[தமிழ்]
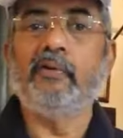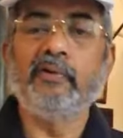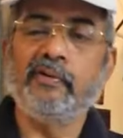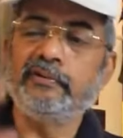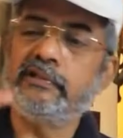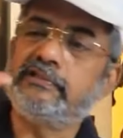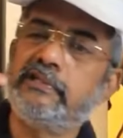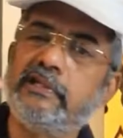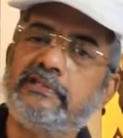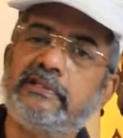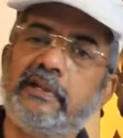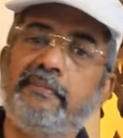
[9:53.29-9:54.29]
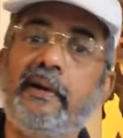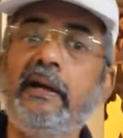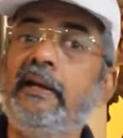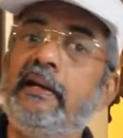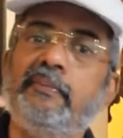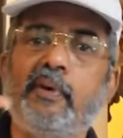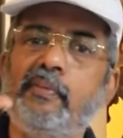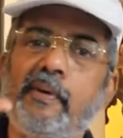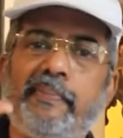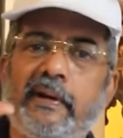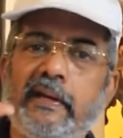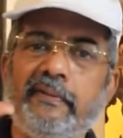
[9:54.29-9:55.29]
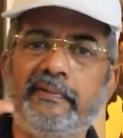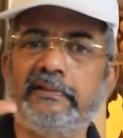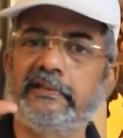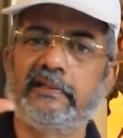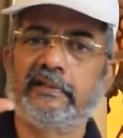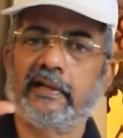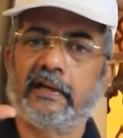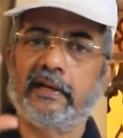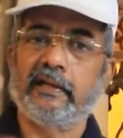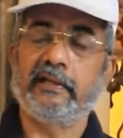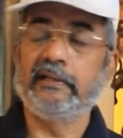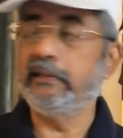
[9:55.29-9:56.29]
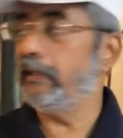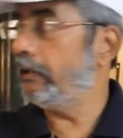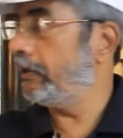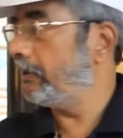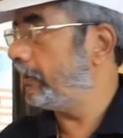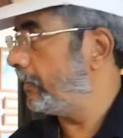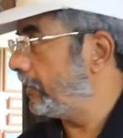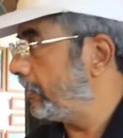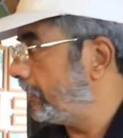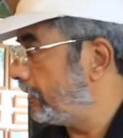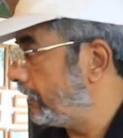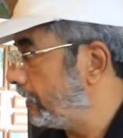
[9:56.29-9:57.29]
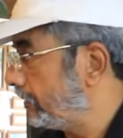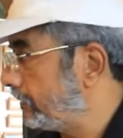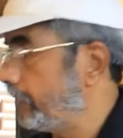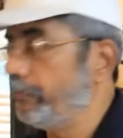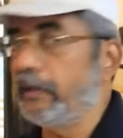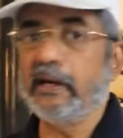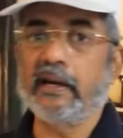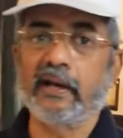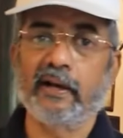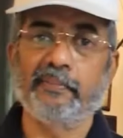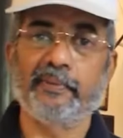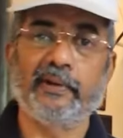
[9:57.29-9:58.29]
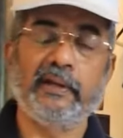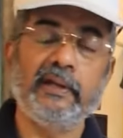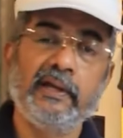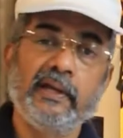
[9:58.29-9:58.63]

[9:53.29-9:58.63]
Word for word: அவங்க வந்து சின்ன சின்ன மெழுகில் பொம்மை பண்ணி விற்றுட்டு இருந்தாங்க இந்த திமர்கள் அங்கே போய்